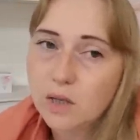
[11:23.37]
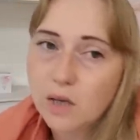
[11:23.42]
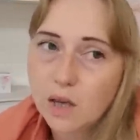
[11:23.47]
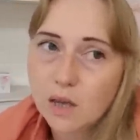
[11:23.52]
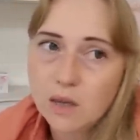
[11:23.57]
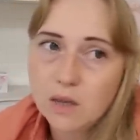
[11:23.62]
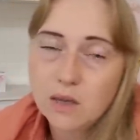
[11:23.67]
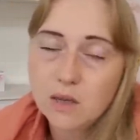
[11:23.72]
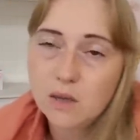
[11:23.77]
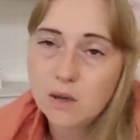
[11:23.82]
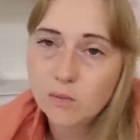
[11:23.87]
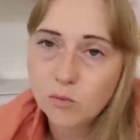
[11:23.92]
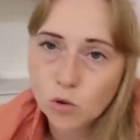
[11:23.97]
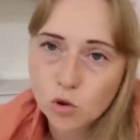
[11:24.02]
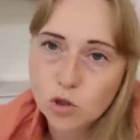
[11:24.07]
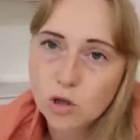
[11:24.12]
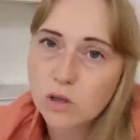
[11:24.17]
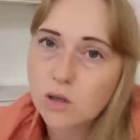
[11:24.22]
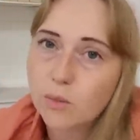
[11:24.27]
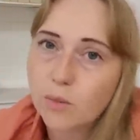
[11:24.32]
я
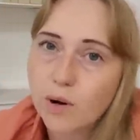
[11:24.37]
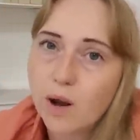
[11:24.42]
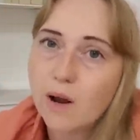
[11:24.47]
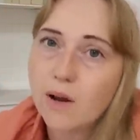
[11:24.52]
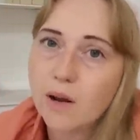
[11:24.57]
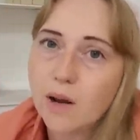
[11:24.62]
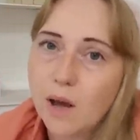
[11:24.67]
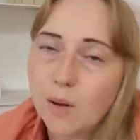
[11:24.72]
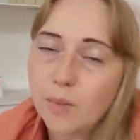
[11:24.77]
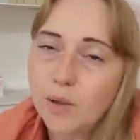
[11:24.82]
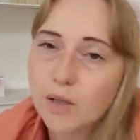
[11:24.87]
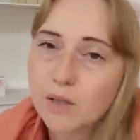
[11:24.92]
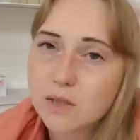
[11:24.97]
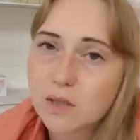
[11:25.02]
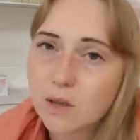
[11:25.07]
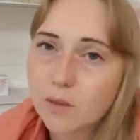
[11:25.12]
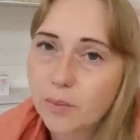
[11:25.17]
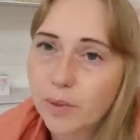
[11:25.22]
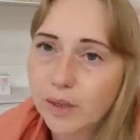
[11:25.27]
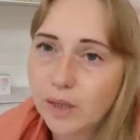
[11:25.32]
немножко неправильно
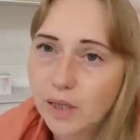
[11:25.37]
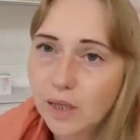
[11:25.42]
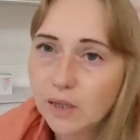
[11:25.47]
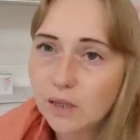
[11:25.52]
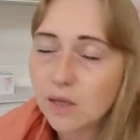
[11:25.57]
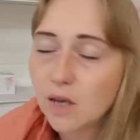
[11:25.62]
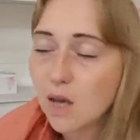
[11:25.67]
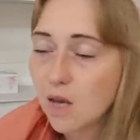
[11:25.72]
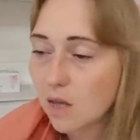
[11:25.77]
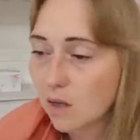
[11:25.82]
обрезала пакет.